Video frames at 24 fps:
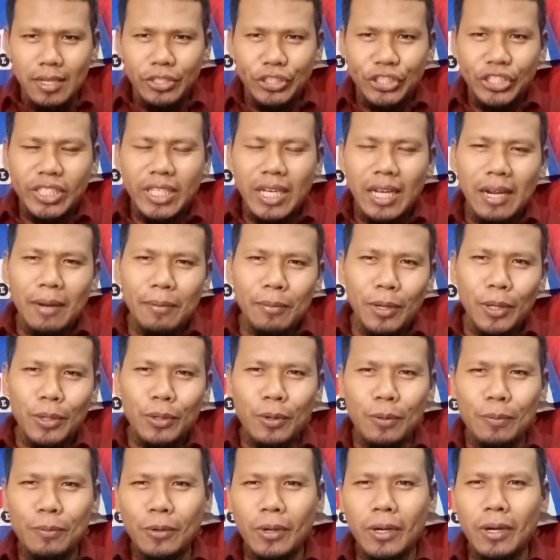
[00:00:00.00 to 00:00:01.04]

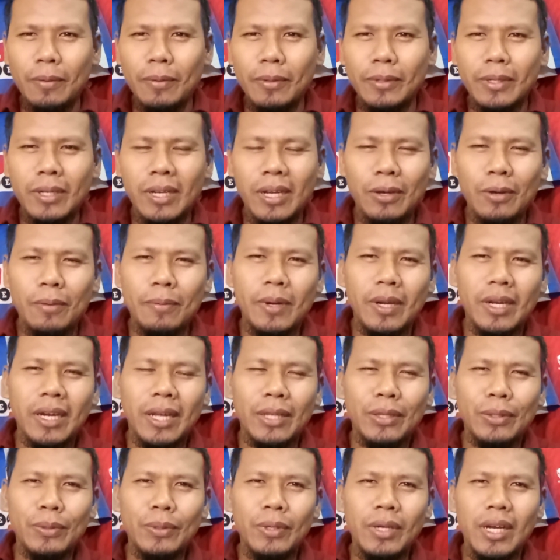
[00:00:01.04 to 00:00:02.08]
Assalamualaikum warahmatullahi
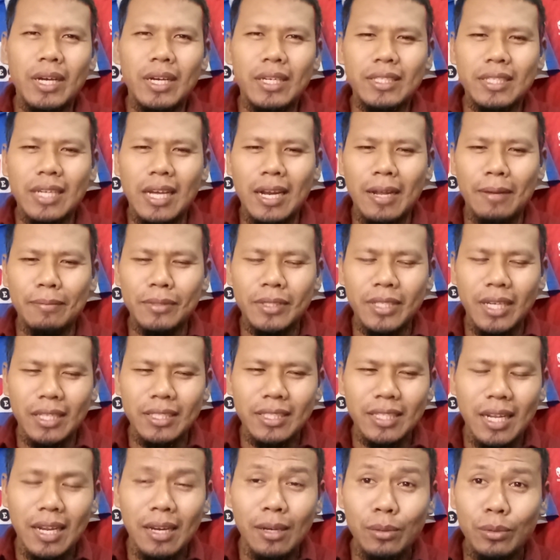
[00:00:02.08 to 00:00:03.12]
wabarakatuh Salam sehat
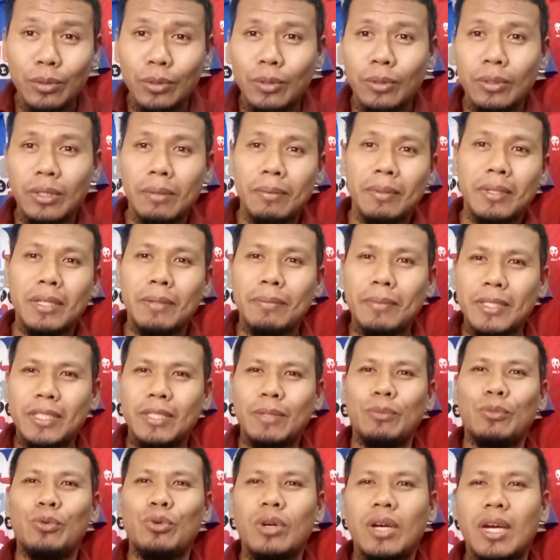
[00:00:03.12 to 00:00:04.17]
selalu untuk teman-teman
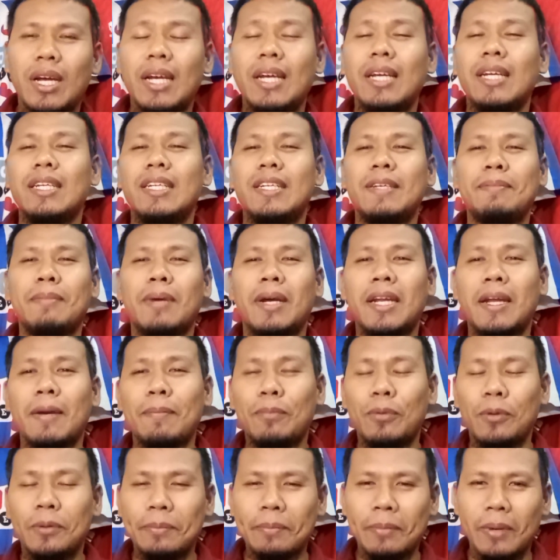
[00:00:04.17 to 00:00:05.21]
semua
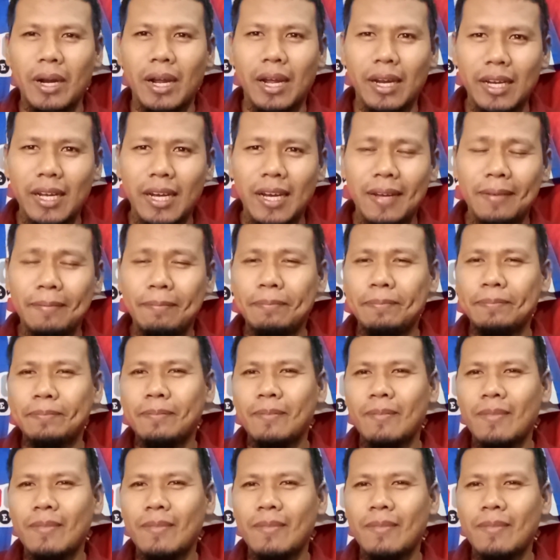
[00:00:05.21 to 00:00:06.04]
dimanapun berada